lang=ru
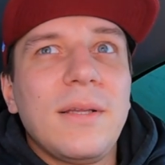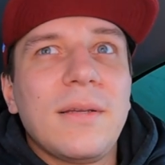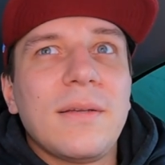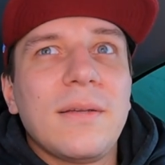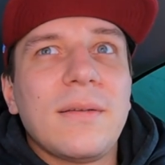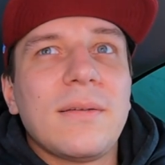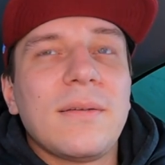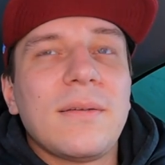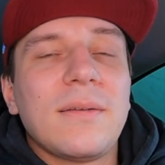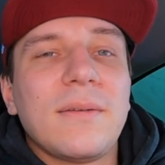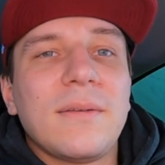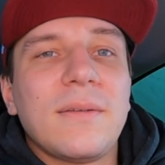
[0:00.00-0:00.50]

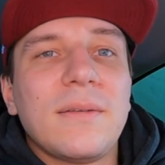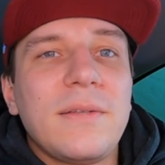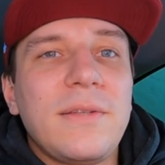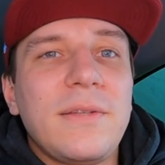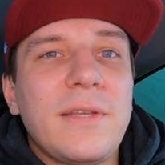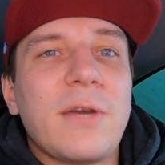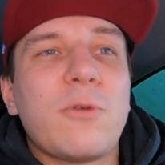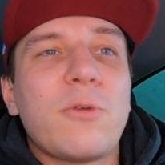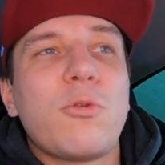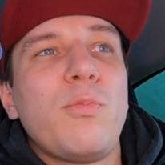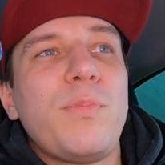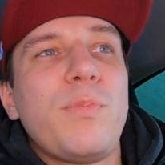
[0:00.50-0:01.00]
э,
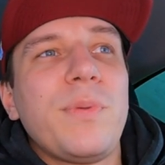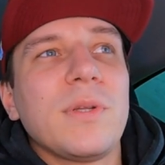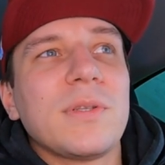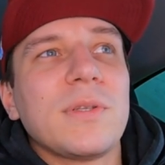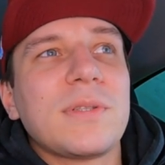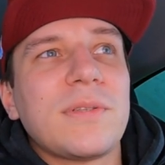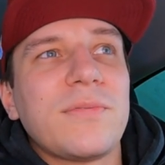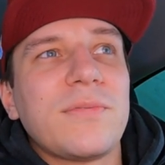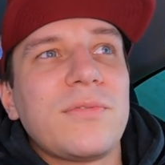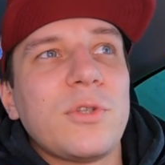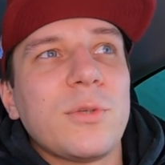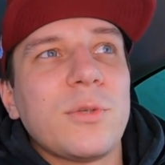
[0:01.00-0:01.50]
не
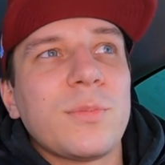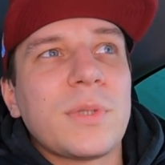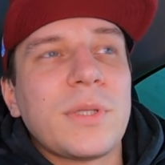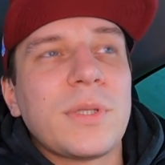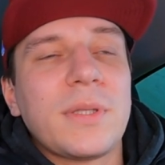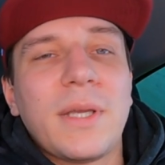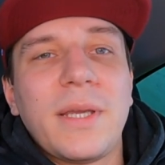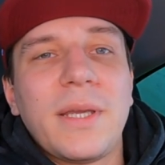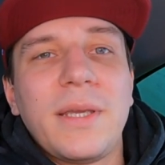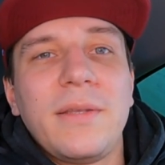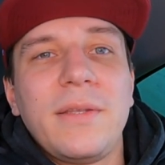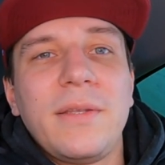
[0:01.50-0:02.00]
окупился в чем-то,
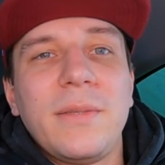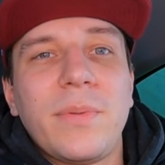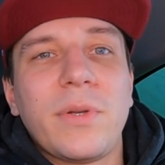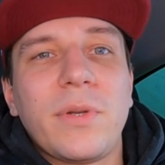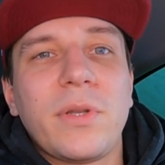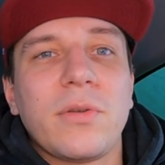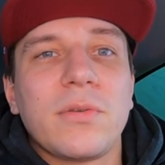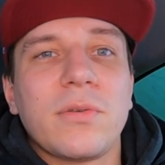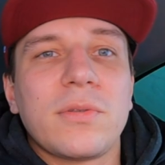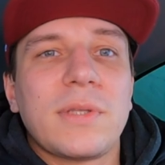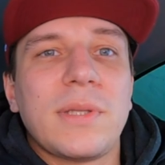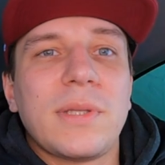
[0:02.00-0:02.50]
да, и не
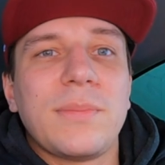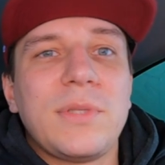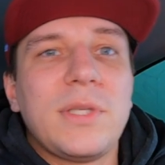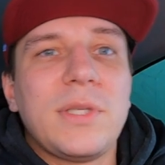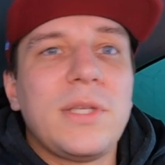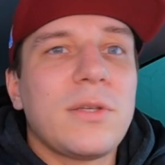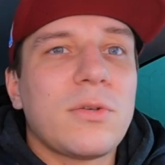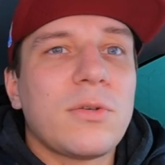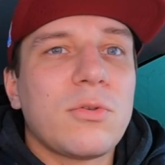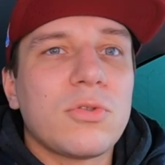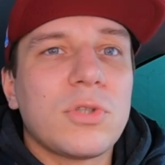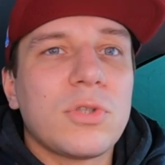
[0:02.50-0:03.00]
принес там
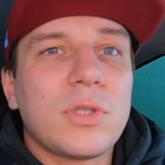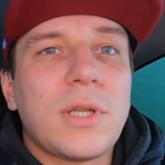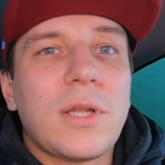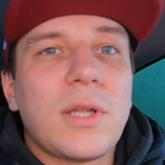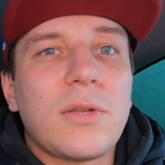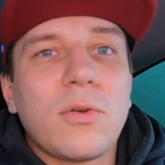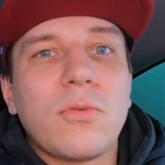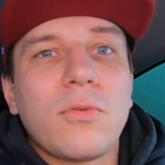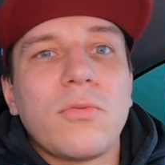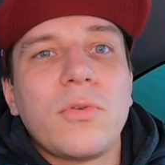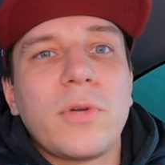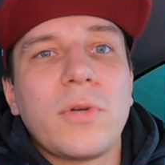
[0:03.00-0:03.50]
денег уже на
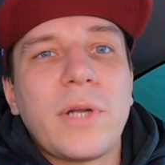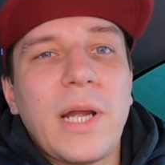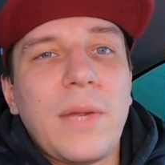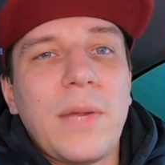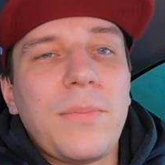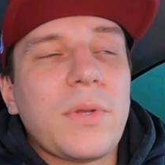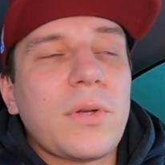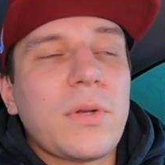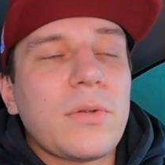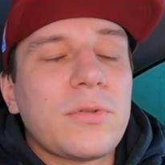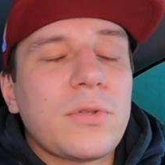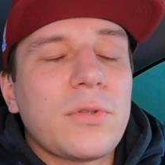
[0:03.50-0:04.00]
новую
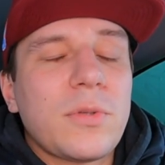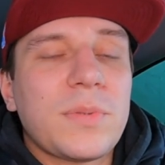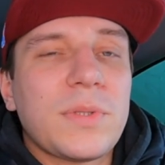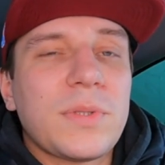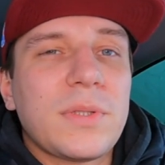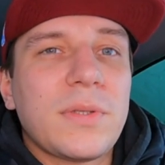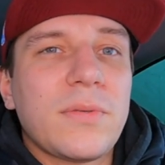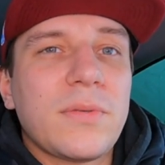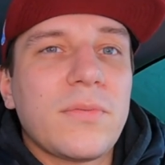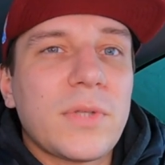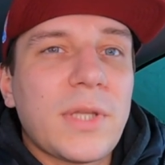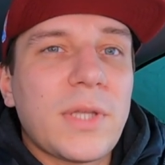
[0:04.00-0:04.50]
камеру,
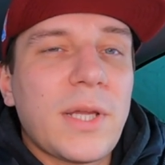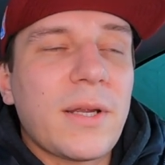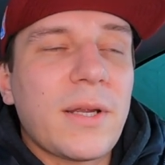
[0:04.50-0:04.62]
собственно, вот